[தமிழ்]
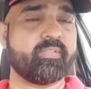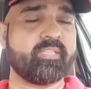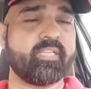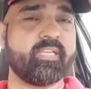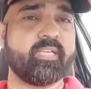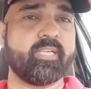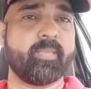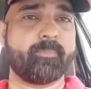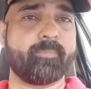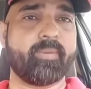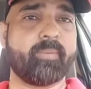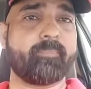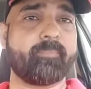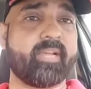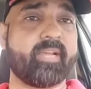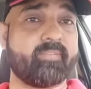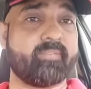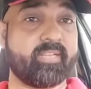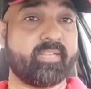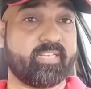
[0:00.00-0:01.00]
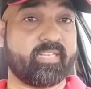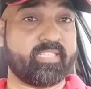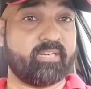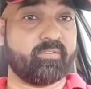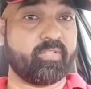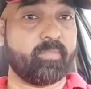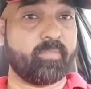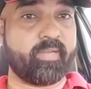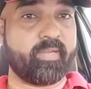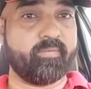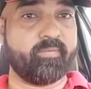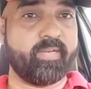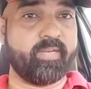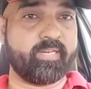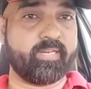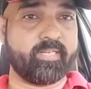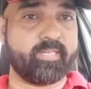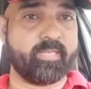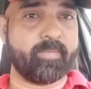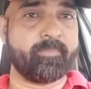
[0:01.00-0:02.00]
வந்து இப்ப பறவை காய்ச்சல் வந்து
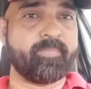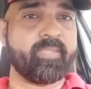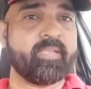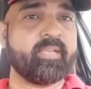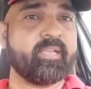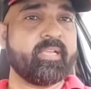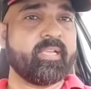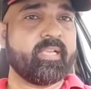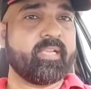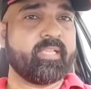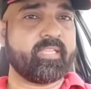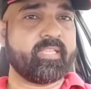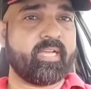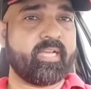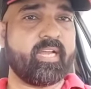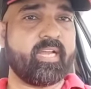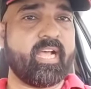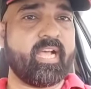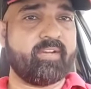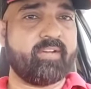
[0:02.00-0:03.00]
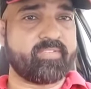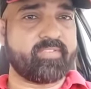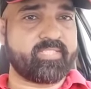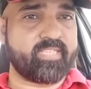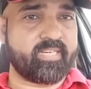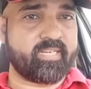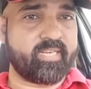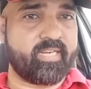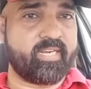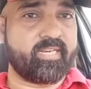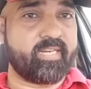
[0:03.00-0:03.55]
பரவிட்டு இருக்கு இதனால அவசர கால